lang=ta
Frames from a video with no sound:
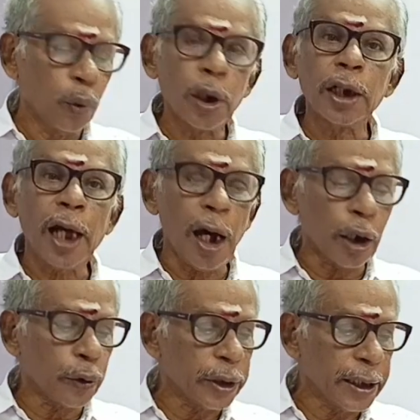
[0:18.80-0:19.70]
உடல்
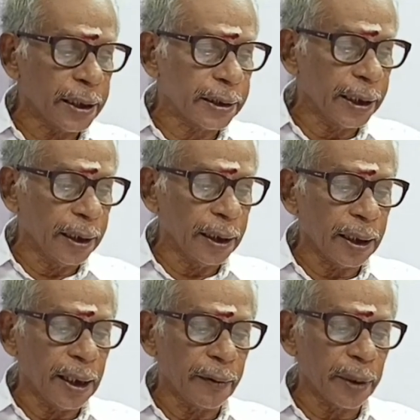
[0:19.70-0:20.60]
ஆரோக்கியத்தில்
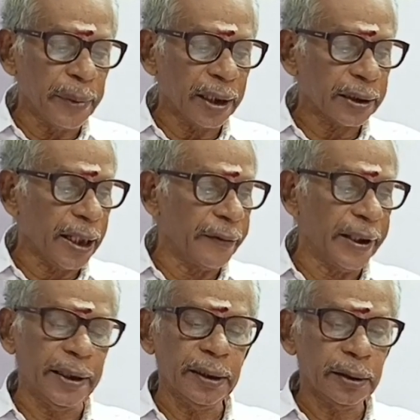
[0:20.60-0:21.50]
கவனம் மிக தேவை